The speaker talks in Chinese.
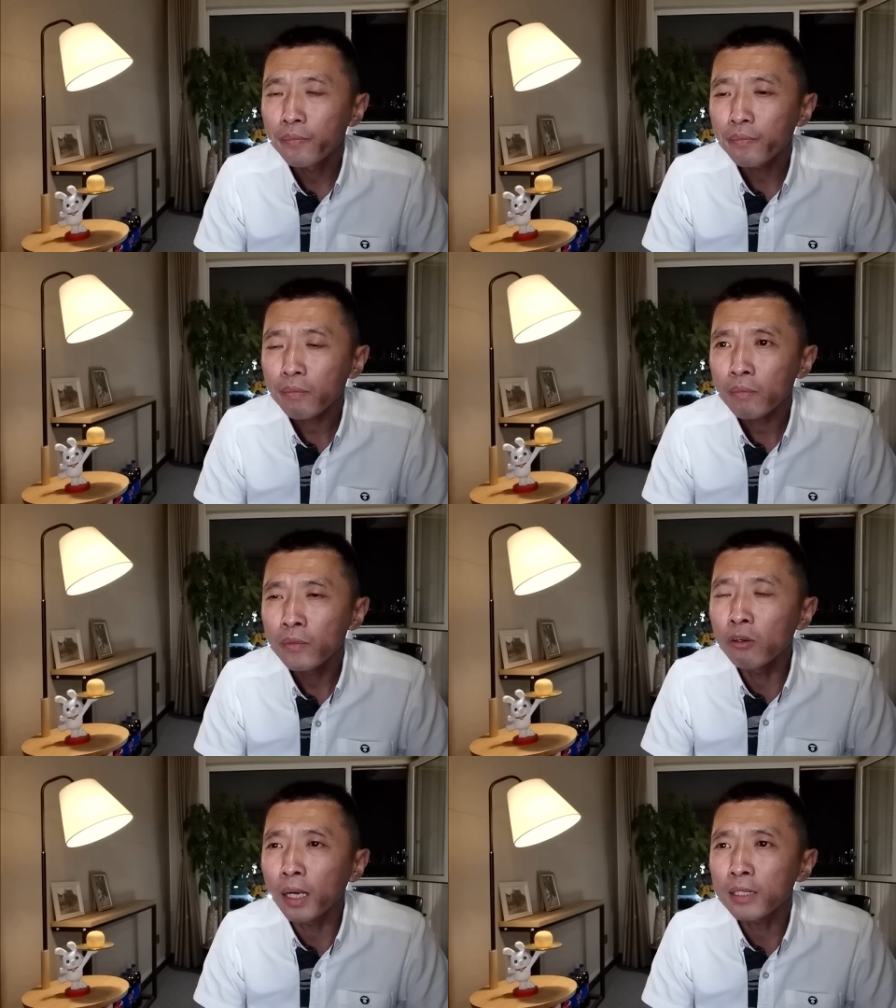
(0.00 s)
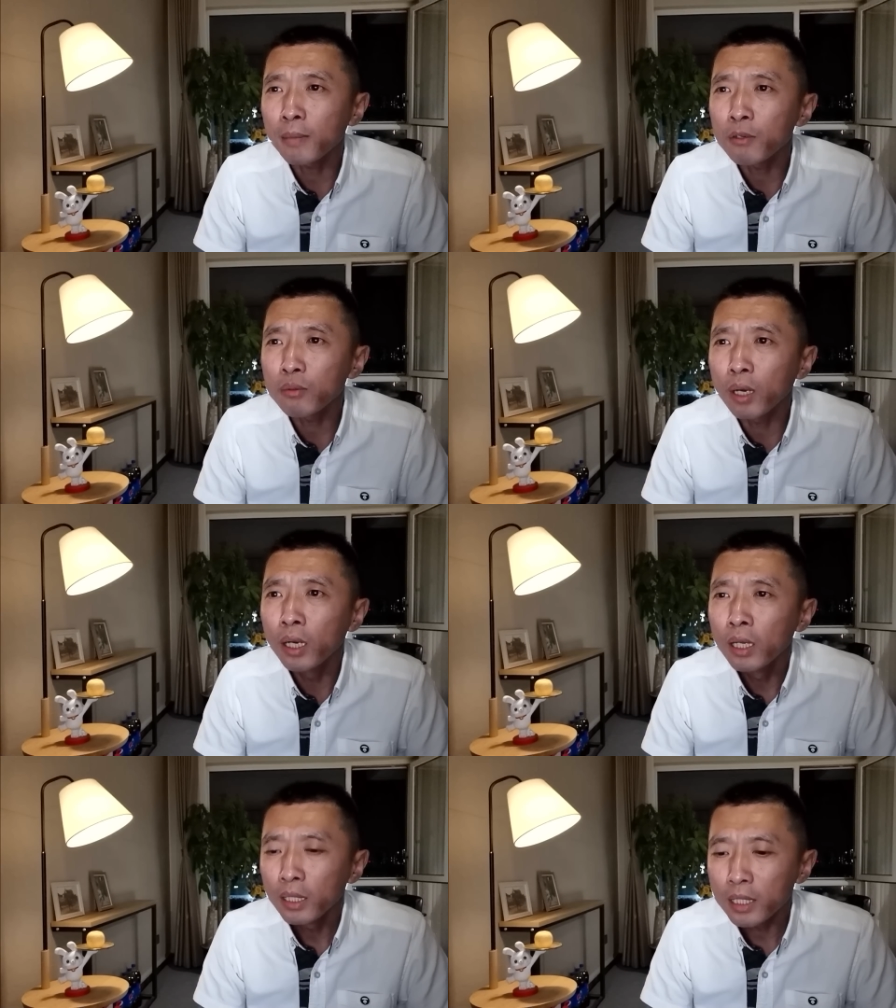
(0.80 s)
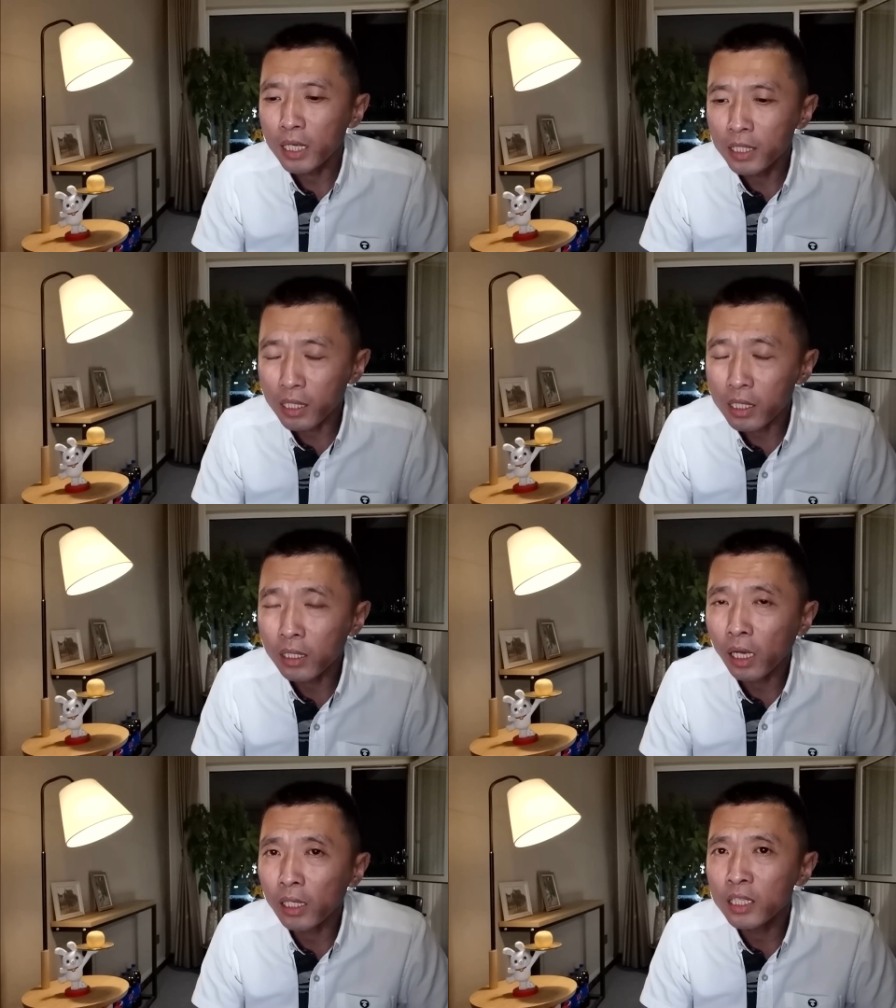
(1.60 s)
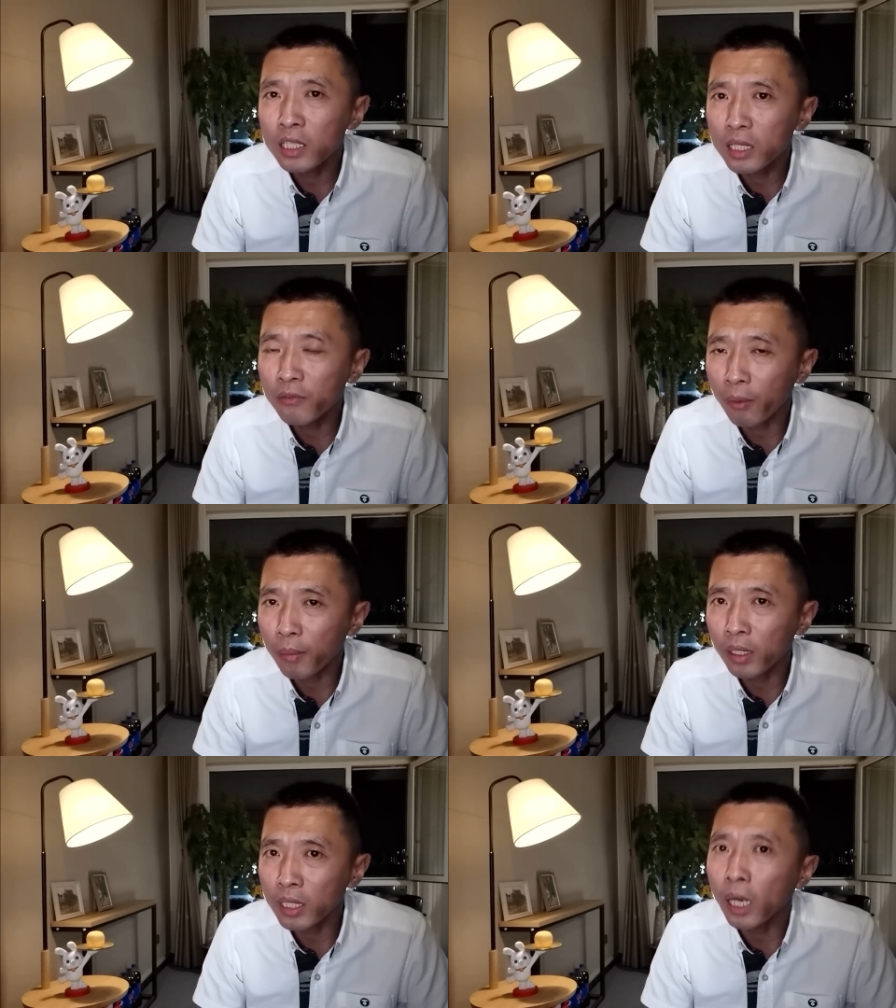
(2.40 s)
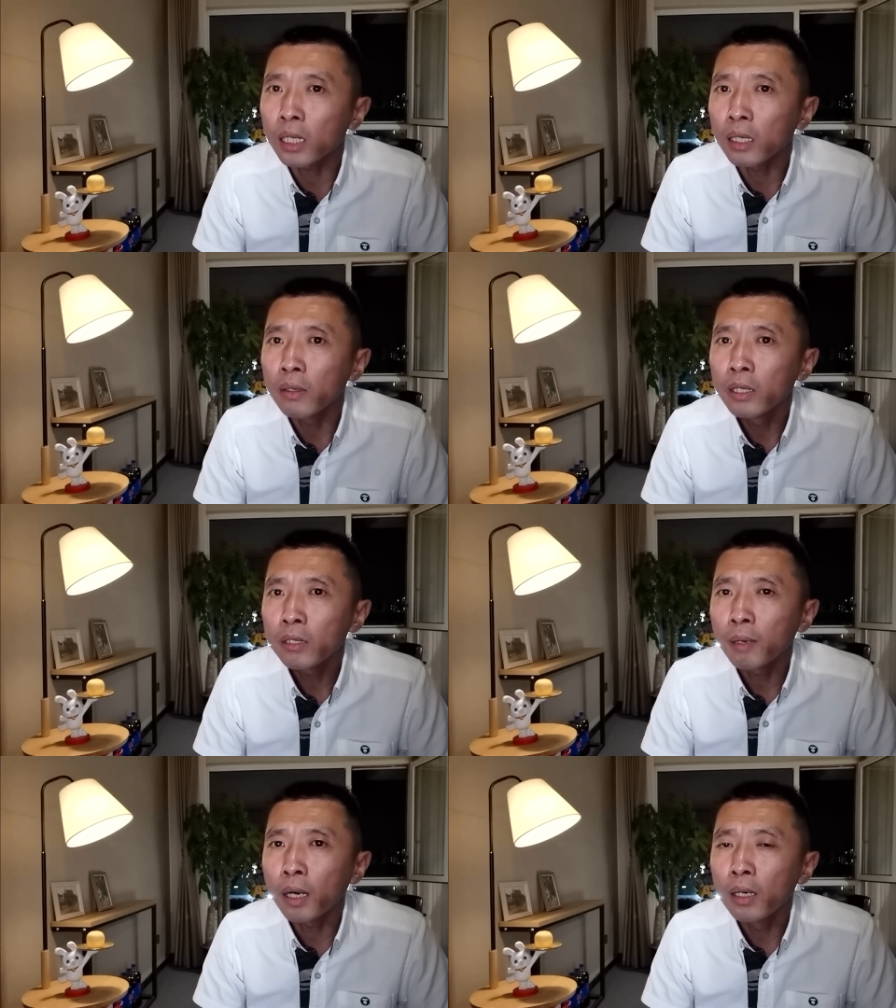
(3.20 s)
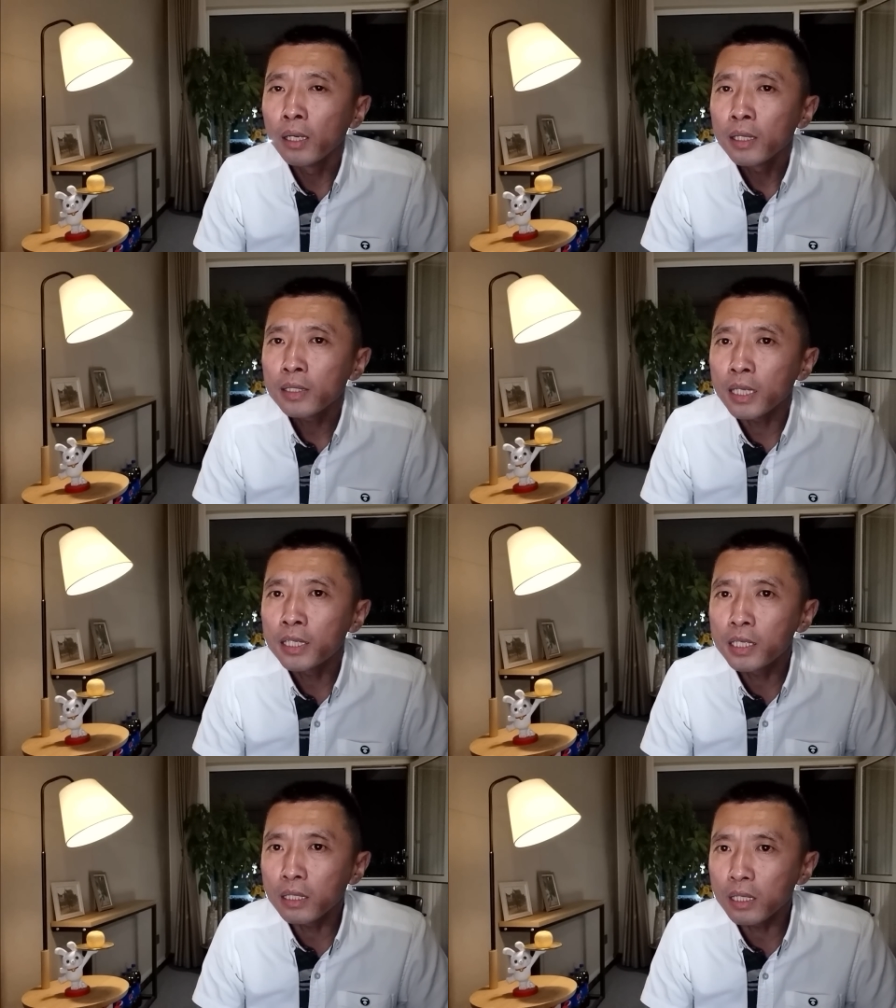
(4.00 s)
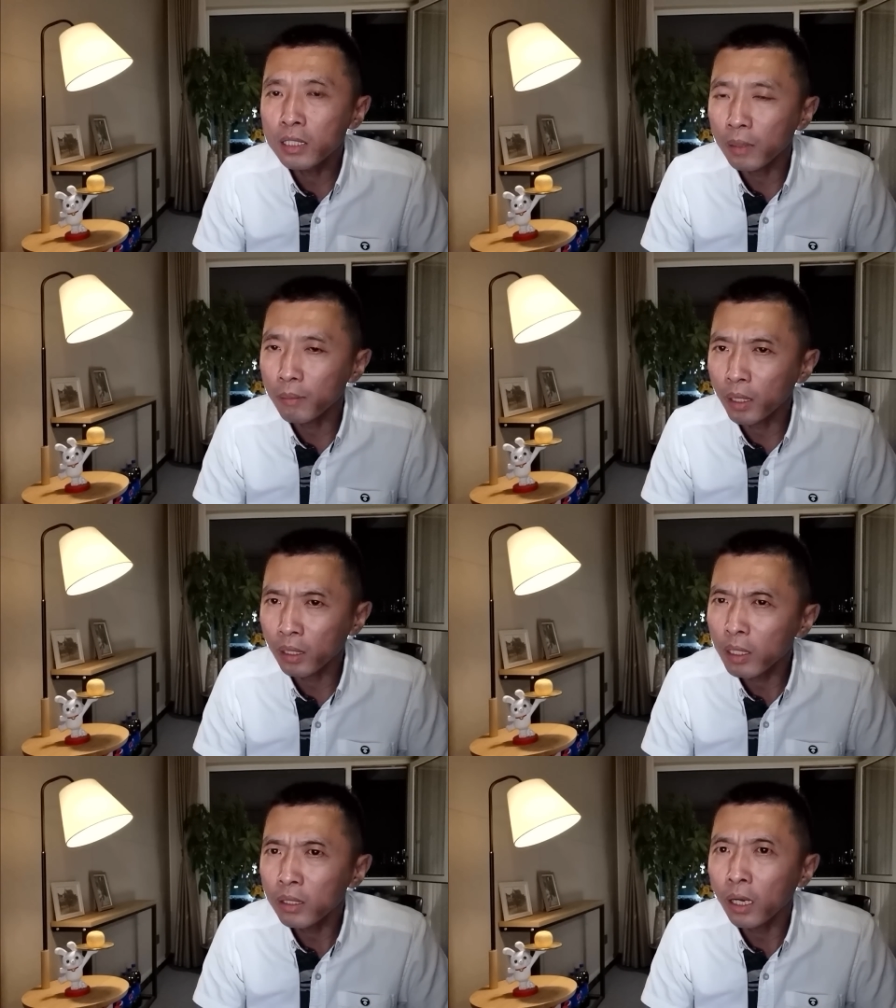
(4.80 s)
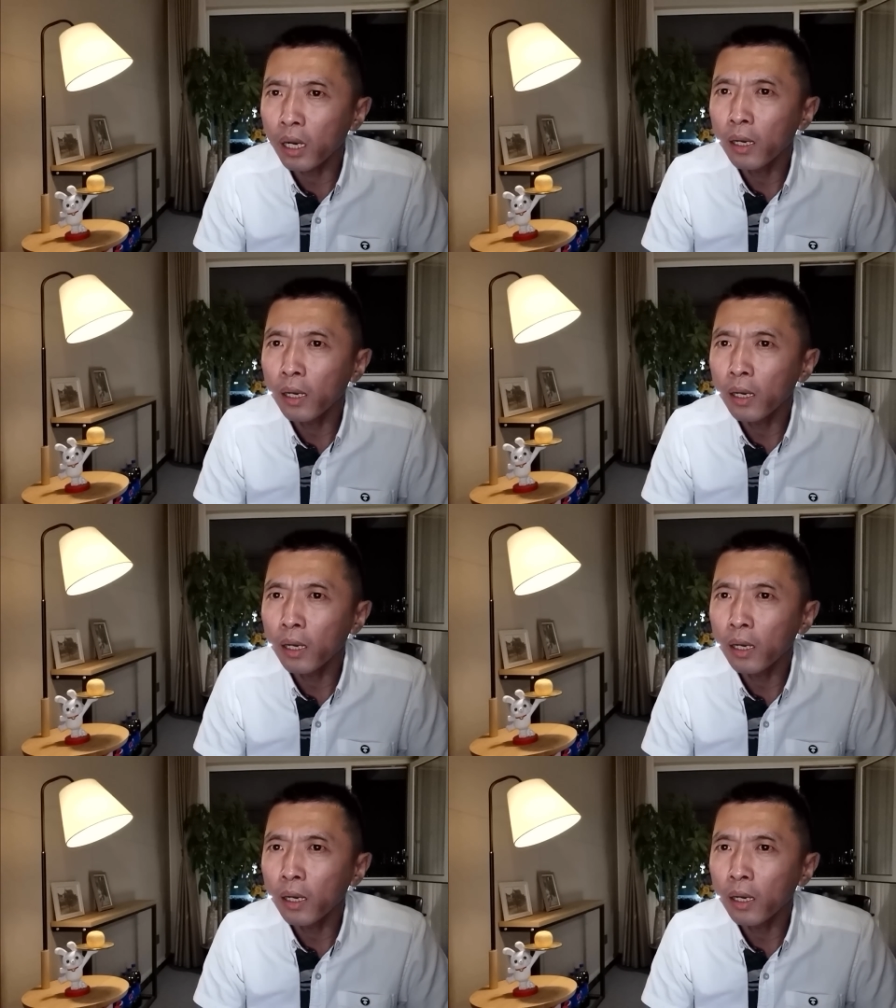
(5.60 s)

然后吧，咱们说，这只是他经济方面的压力，是吧？在精神层面的更大。